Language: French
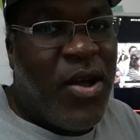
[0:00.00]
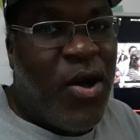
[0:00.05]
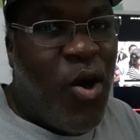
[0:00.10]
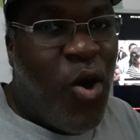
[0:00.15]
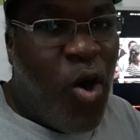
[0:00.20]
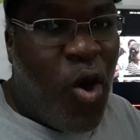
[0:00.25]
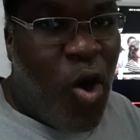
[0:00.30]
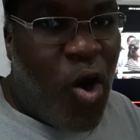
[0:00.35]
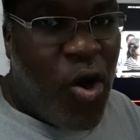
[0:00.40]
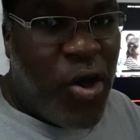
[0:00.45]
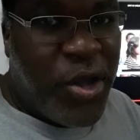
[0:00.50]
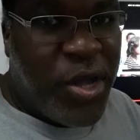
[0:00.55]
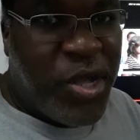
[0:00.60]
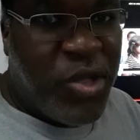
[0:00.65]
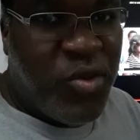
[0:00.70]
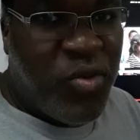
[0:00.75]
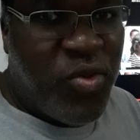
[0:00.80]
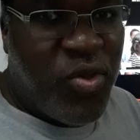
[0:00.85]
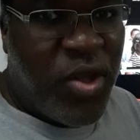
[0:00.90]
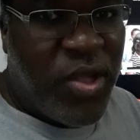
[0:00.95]
oh,
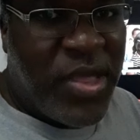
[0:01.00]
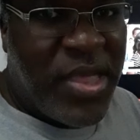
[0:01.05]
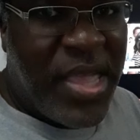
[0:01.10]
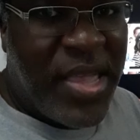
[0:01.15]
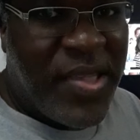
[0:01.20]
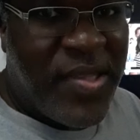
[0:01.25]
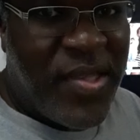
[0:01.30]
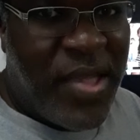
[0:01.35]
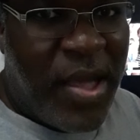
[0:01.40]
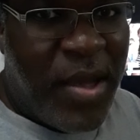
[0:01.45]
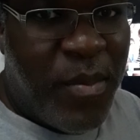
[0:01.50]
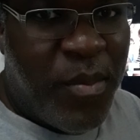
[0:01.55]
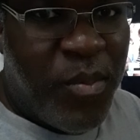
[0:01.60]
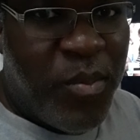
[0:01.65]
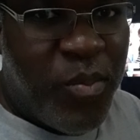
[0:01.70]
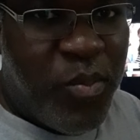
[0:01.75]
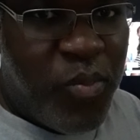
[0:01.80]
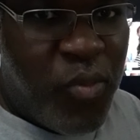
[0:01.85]
il nous donne des armes